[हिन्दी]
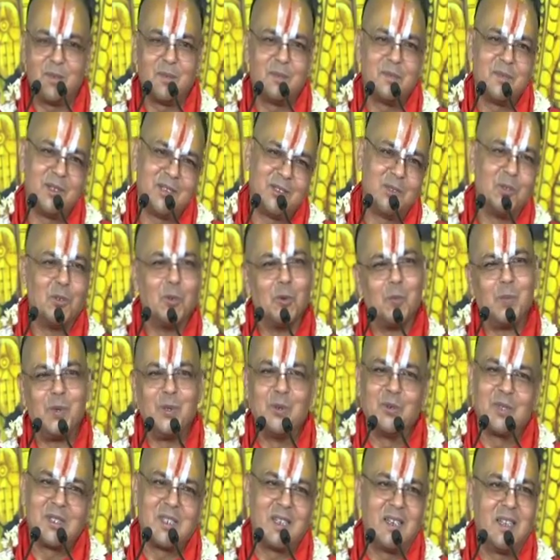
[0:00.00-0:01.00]
तो
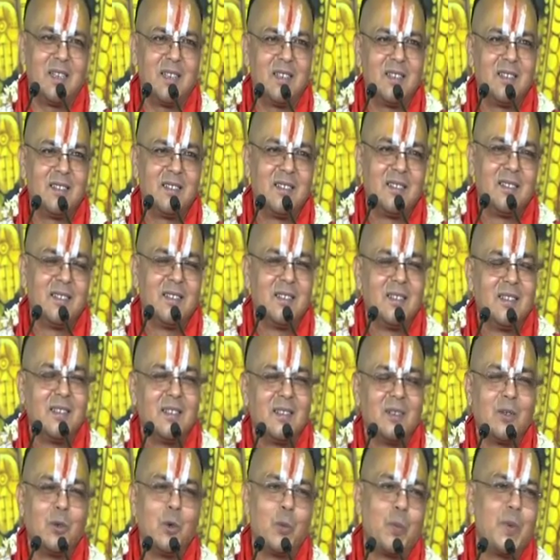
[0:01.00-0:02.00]
गोपियों का
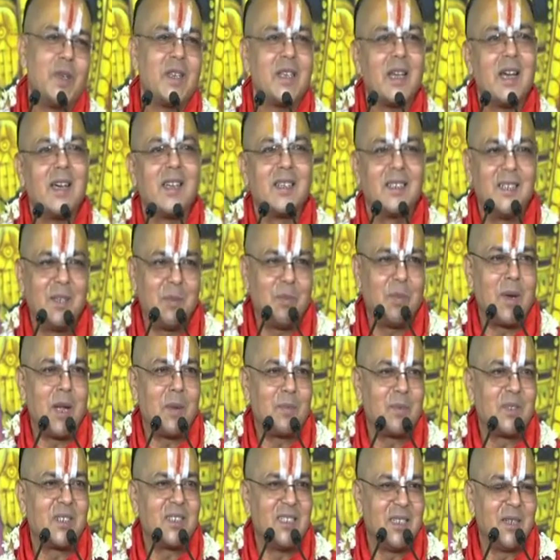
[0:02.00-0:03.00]
गोपी का हृदय
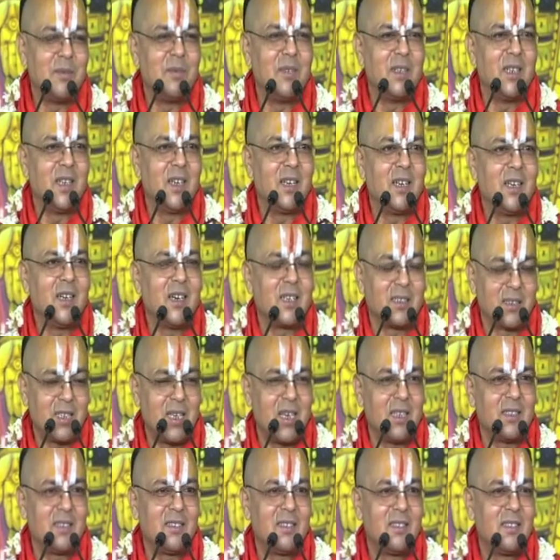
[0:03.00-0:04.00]
प्राप्त किए बिना
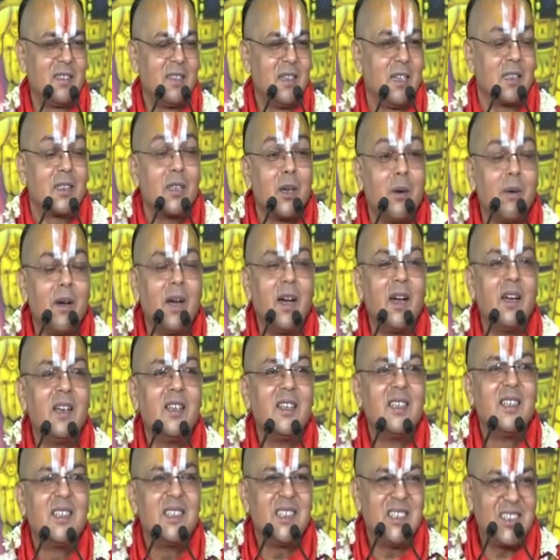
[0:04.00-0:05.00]
अर्थात अथवा
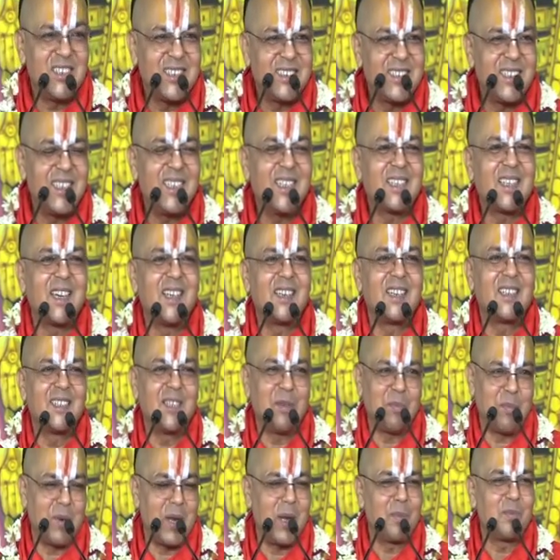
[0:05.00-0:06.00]
स्त्री का हृदय
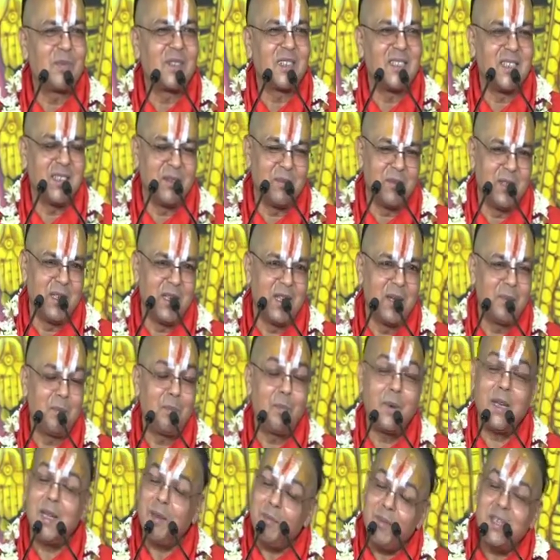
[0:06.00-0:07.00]
प्राप्त किए बिना
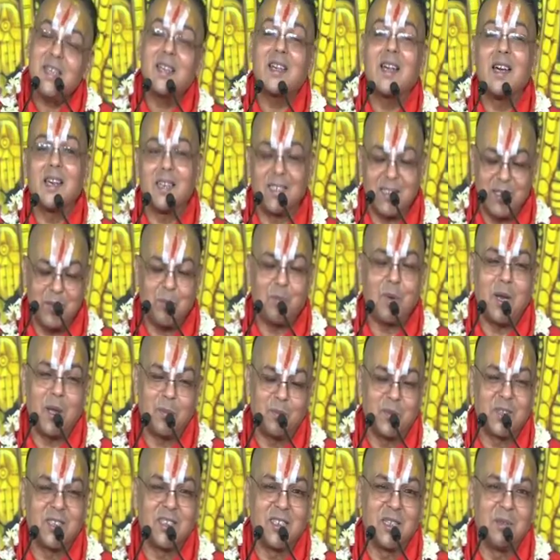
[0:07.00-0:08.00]
प्रेमी का हृदय
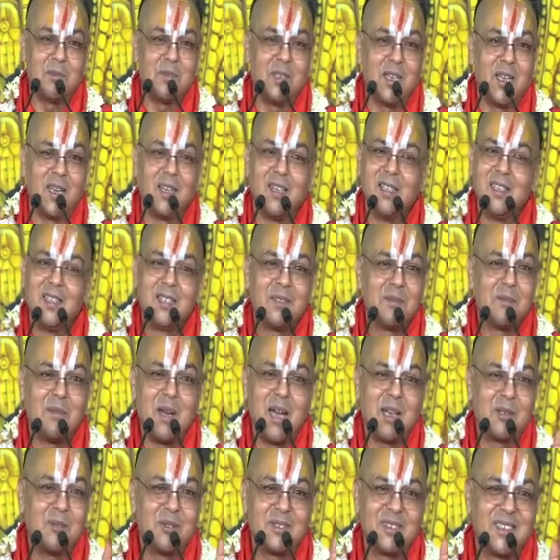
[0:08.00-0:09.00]
प्राप्त किए बिना
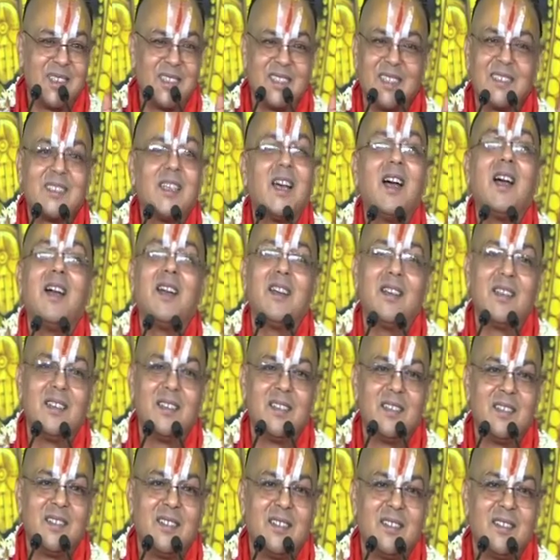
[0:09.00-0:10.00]
भागवत की कथा
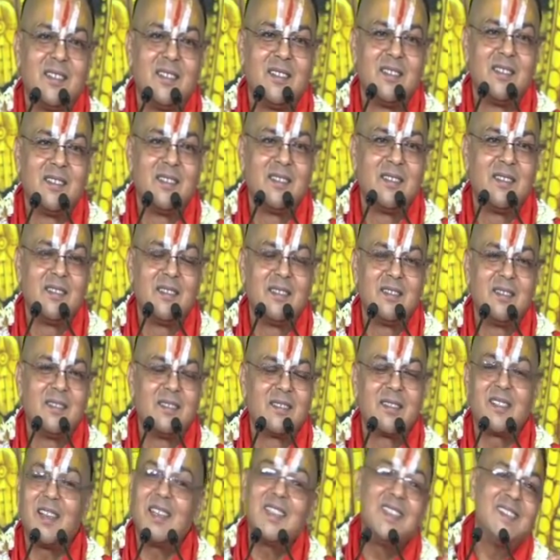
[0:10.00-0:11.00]

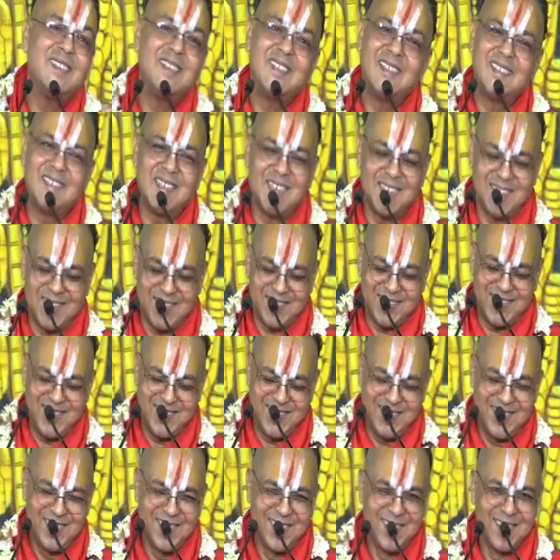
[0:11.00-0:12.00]
कहीं नहीं जा
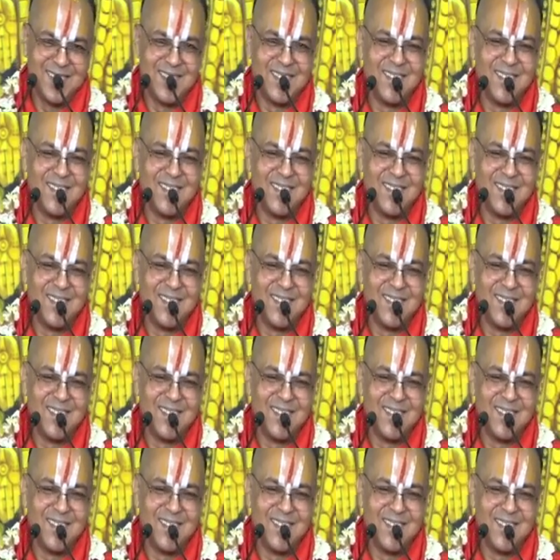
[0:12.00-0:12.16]
सकती